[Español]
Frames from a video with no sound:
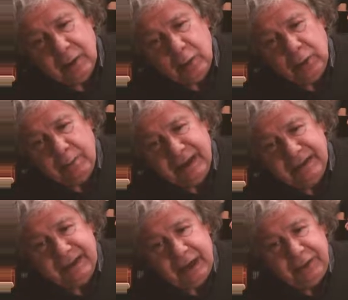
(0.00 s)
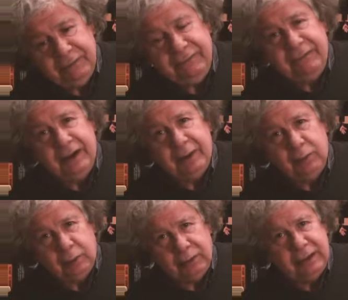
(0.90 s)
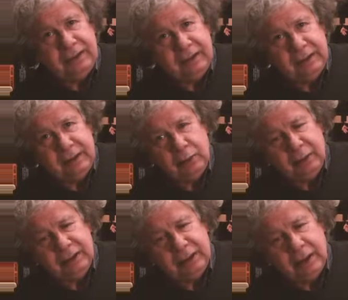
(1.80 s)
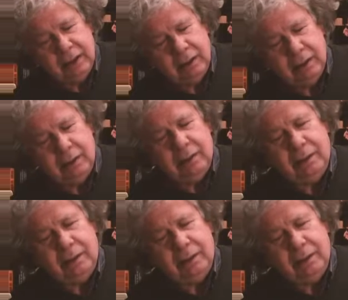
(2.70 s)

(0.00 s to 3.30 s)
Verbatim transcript: un hombre anciano y enfermo, como ustedes se habrán dado cuenta. Uh,